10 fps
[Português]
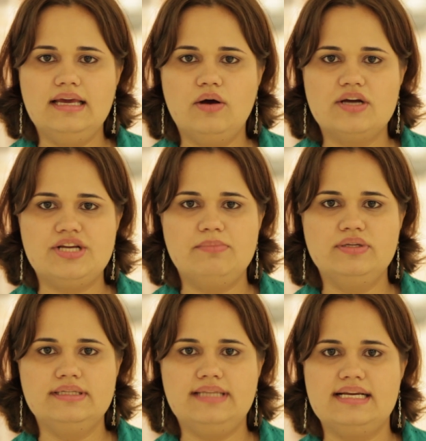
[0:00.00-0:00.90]
Eu achei
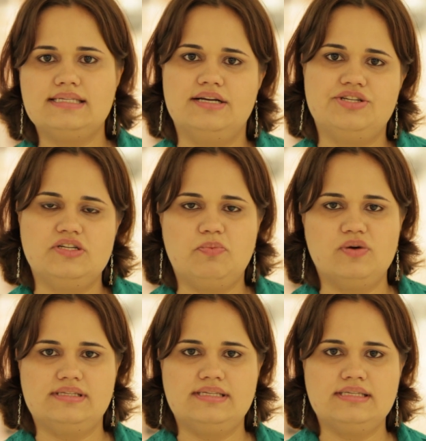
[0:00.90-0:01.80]
muito interessante a
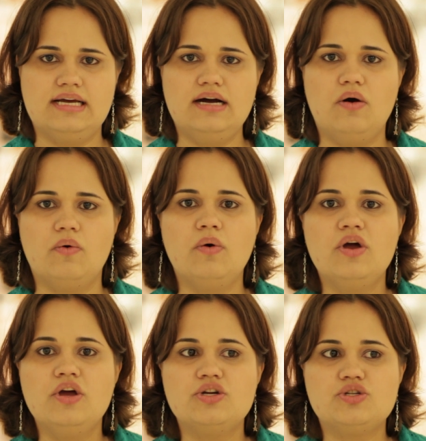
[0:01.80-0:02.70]
exposição,
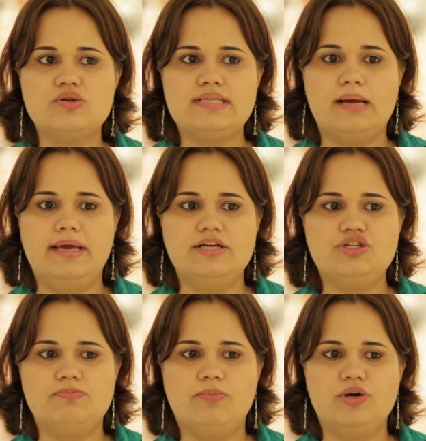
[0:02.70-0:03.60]

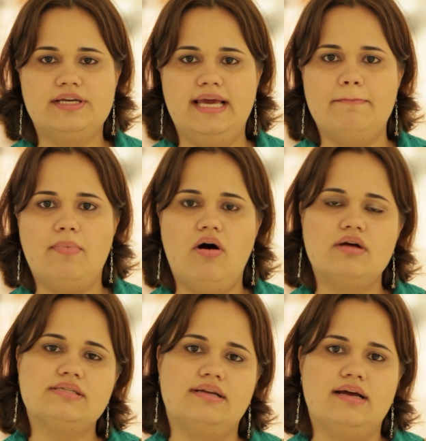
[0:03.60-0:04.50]
justamente porque
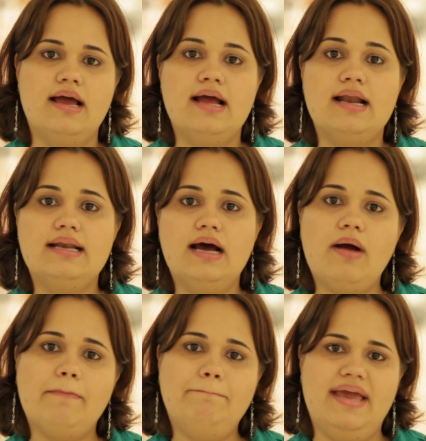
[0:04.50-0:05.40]
mostra não
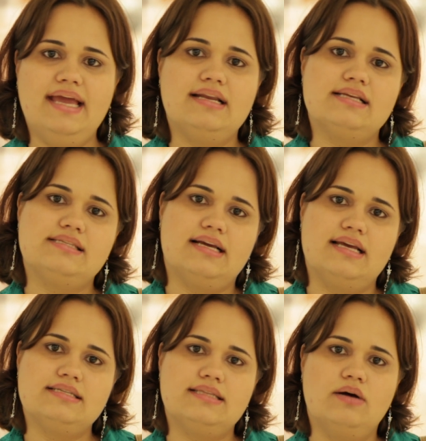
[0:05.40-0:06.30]
apenas a
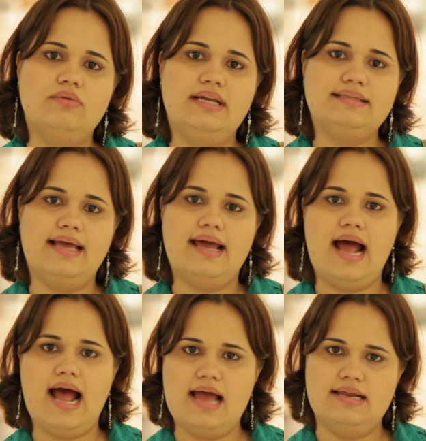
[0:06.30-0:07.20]
questão
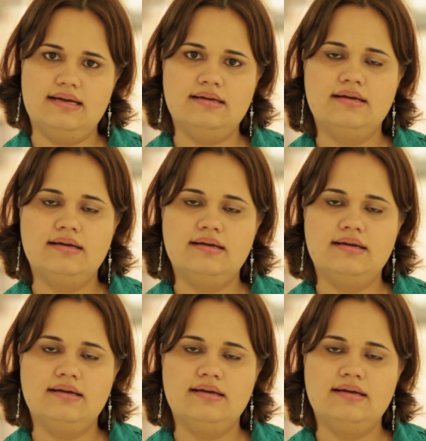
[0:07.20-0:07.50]
literária